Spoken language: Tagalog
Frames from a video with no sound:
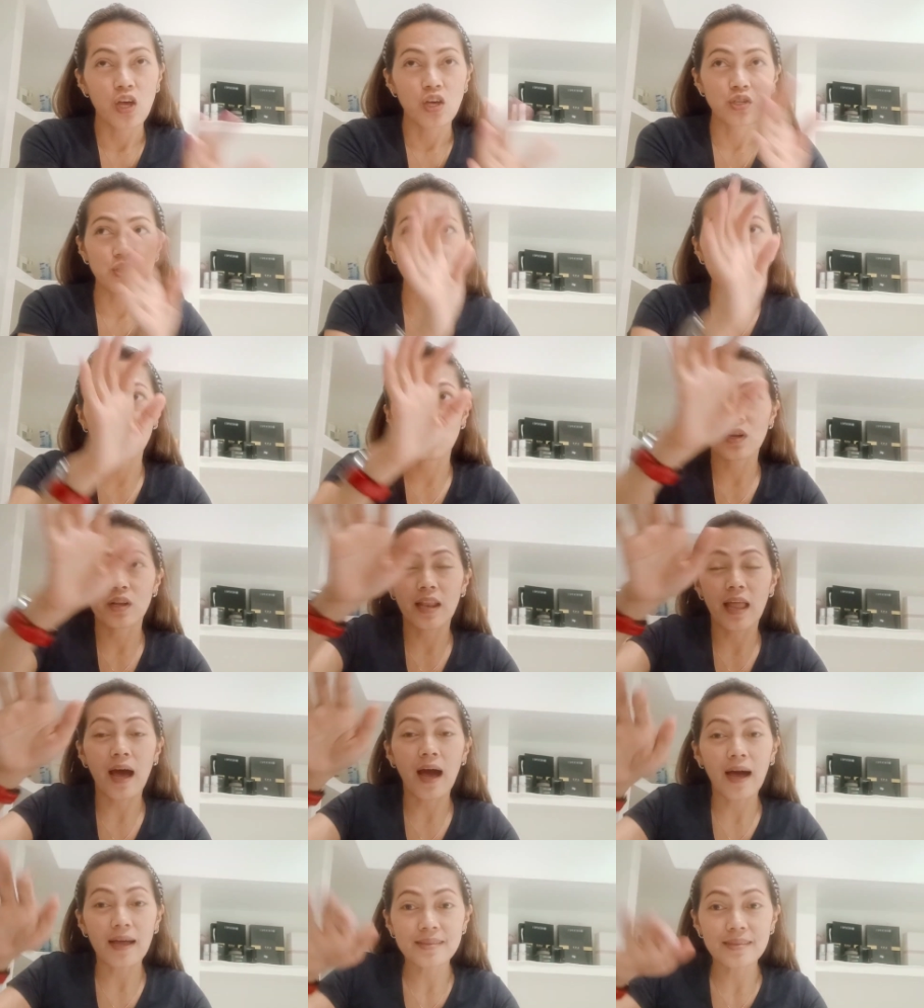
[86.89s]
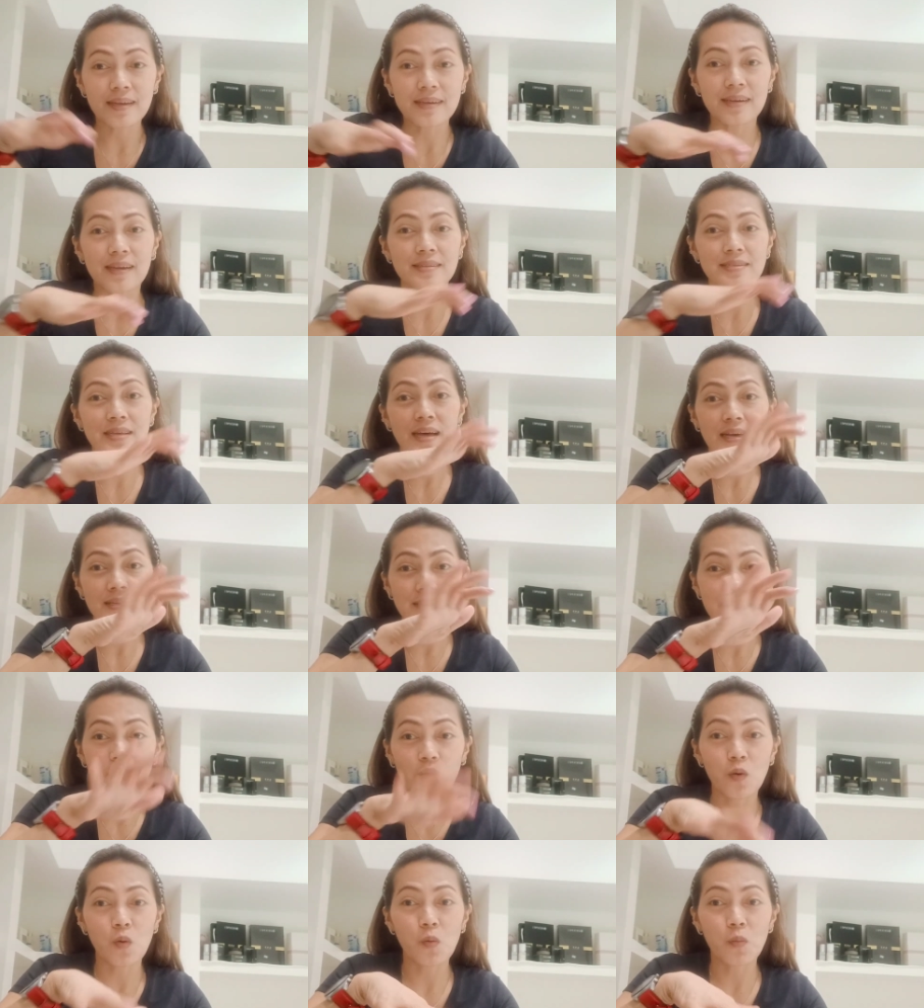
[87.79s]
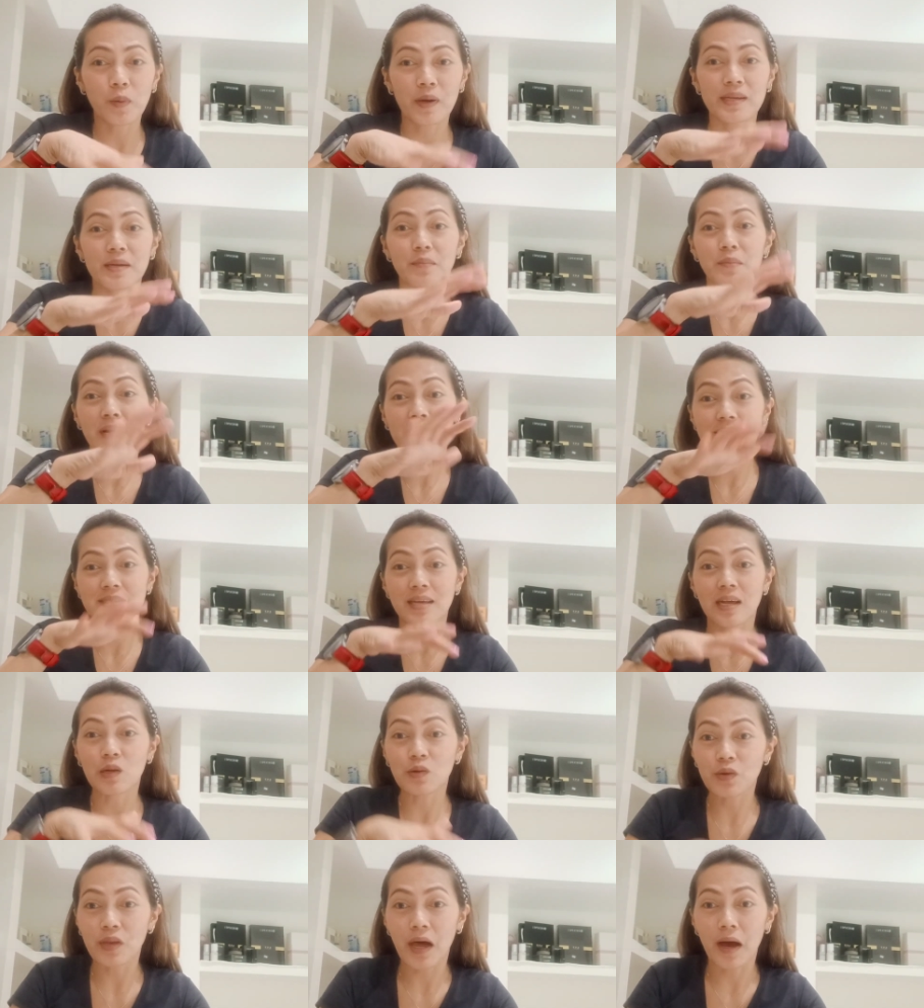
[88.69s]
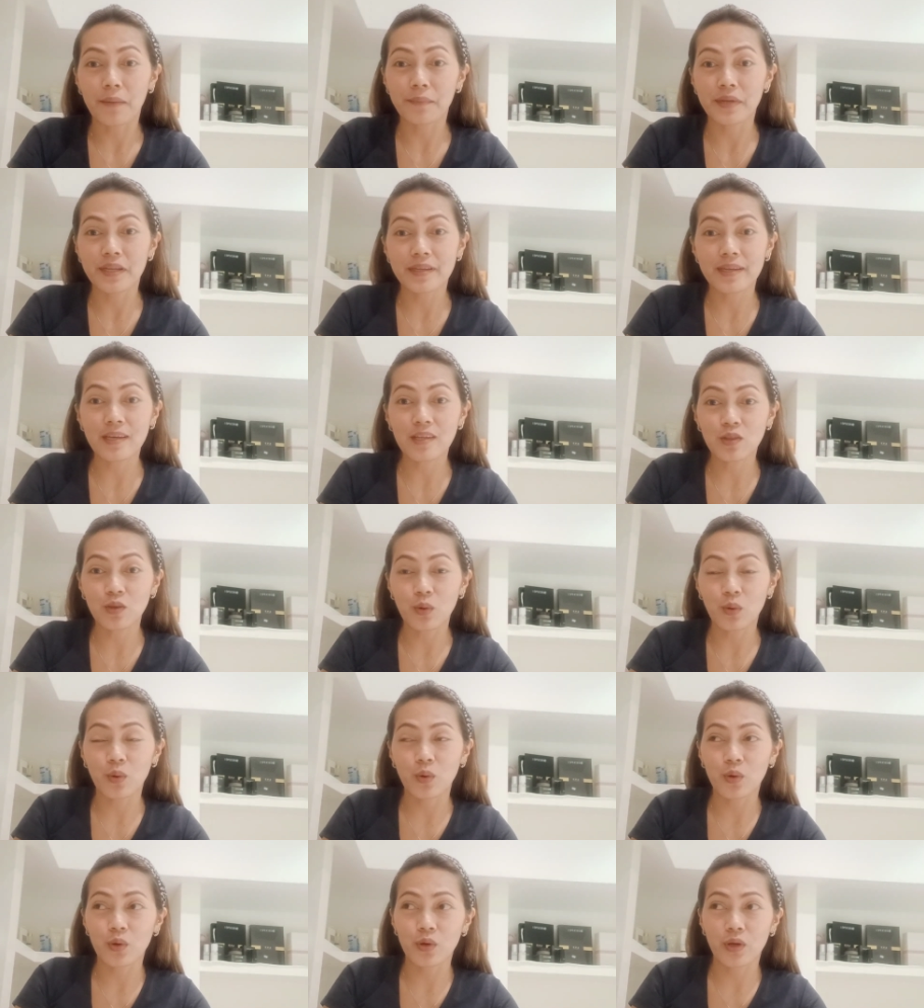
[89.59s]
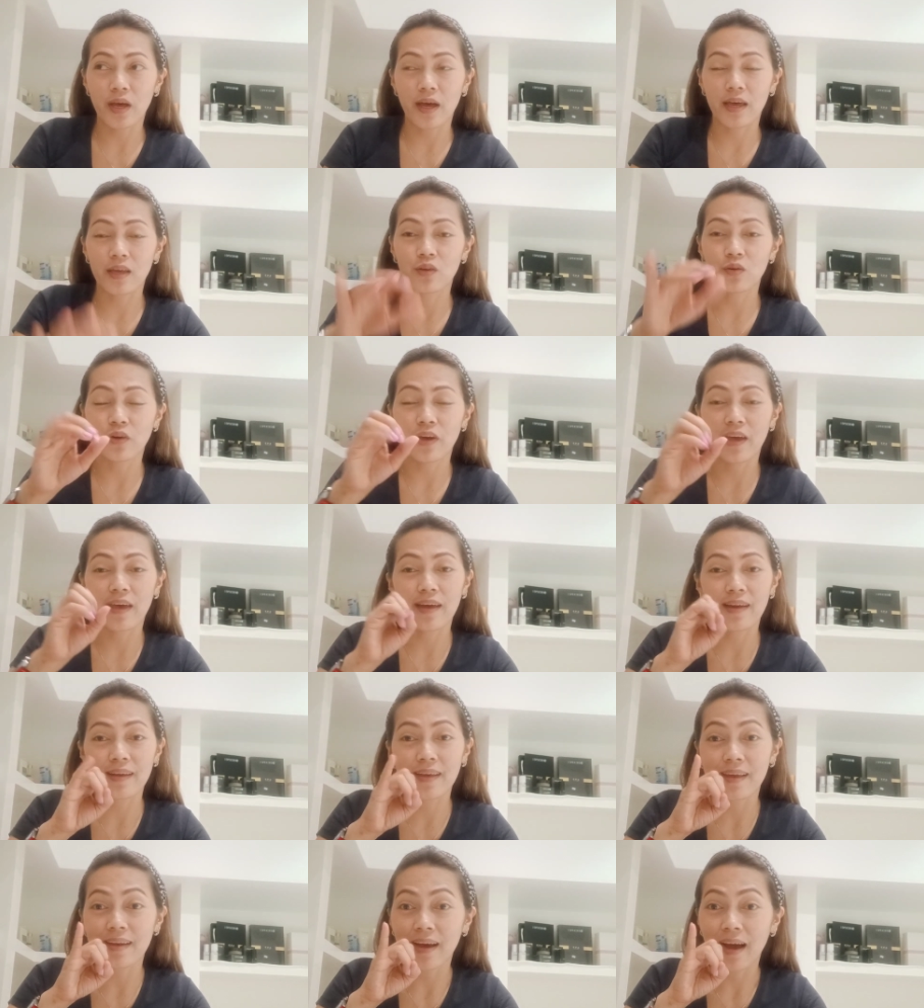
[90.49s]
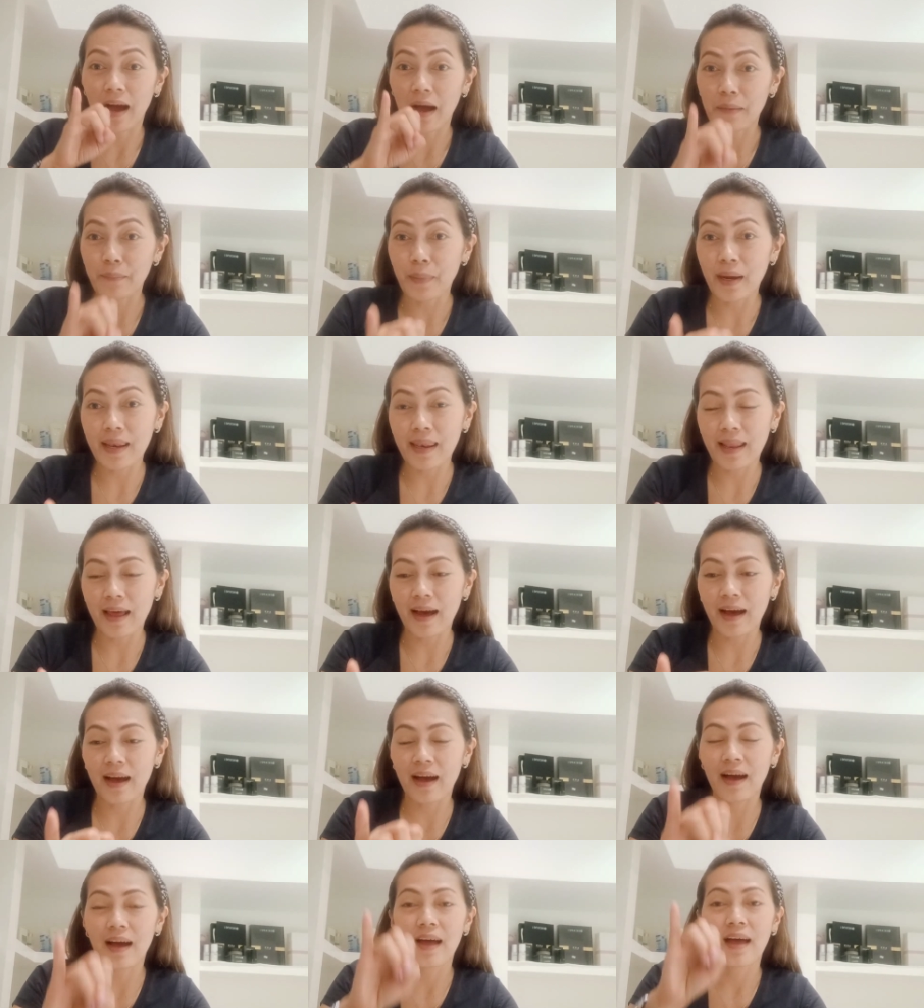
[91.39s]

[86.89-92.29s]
So, lahat ng nasasakupan ng mga salon namin dito ay yung area ng Hamala,